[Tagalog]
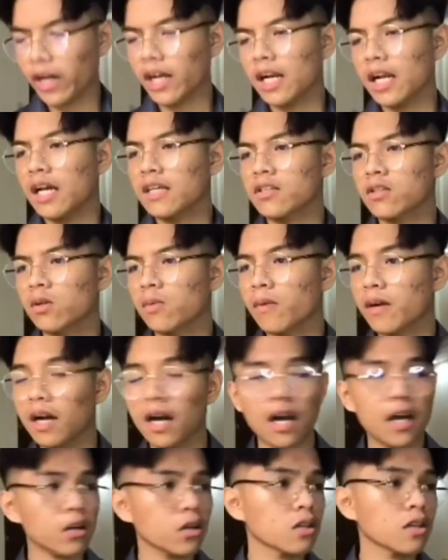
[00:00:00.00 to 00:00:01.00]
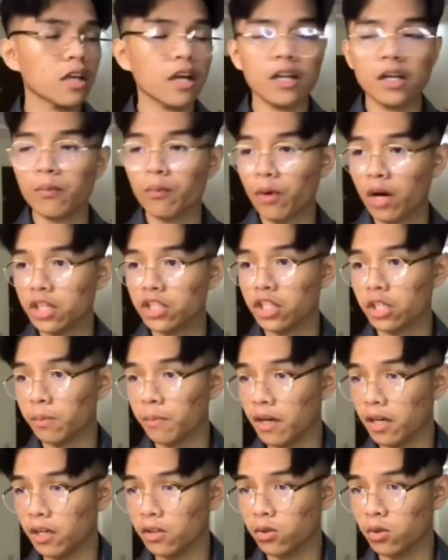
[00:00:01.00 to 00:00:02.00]
Okay class, so magkakaroon tayo ng project
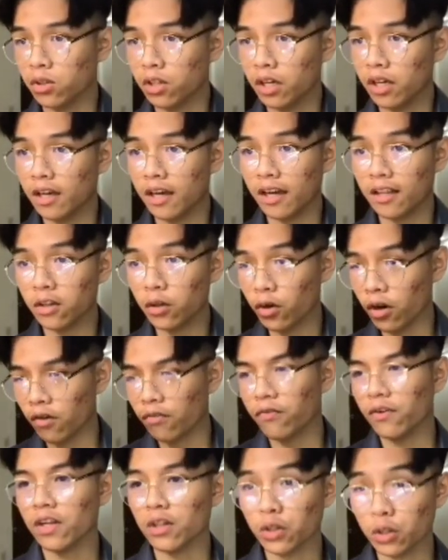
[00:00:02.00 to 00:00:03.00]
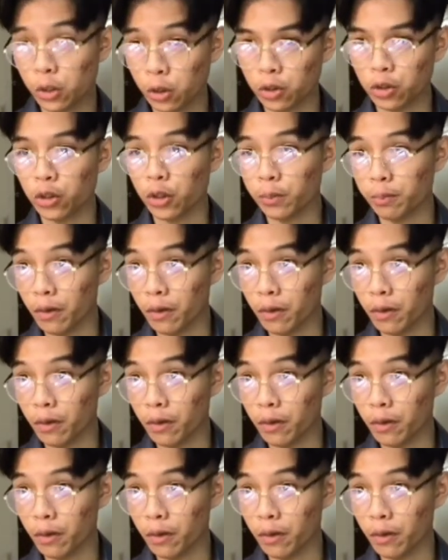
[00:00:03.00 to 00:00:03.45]
making today and you are free to choose your